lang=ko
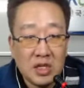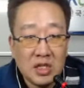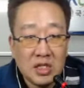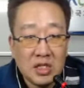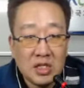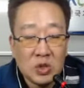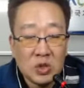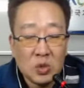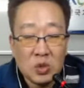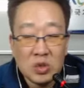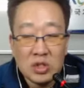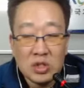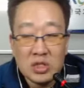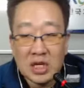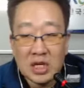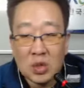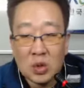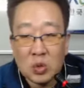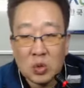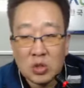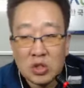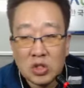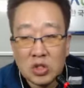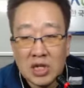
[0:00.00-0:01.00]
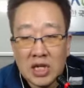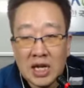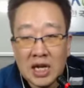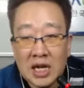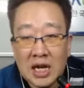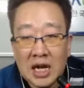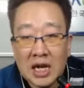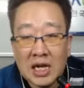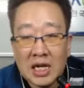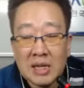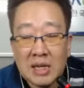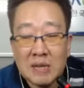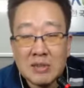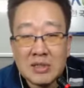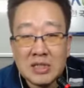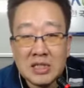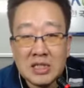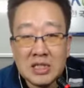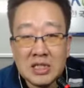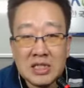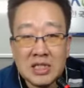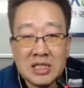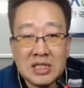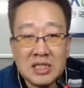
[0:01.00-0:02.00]
오늘 제가 오전에 강남에서
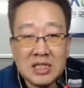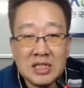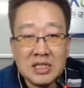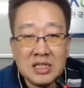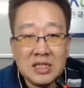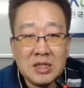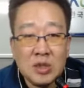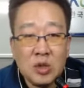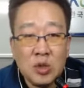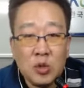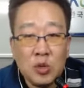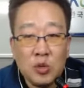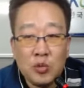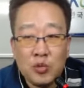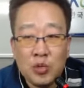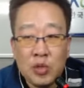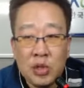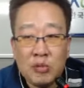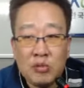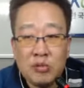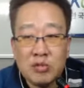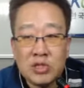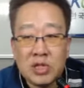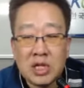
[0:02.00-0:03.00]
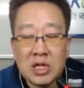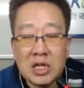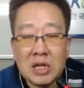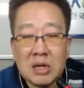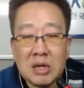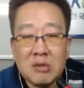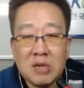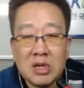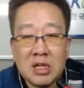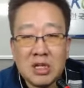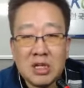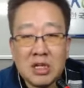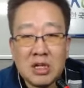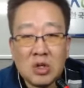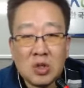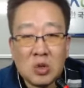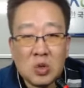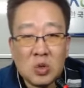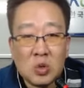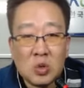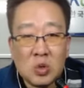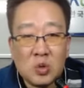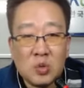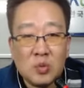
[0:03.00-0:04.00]
이제 외부 상담을
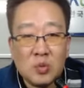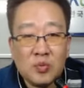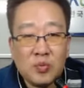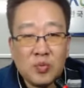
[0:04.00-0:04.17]
하느라고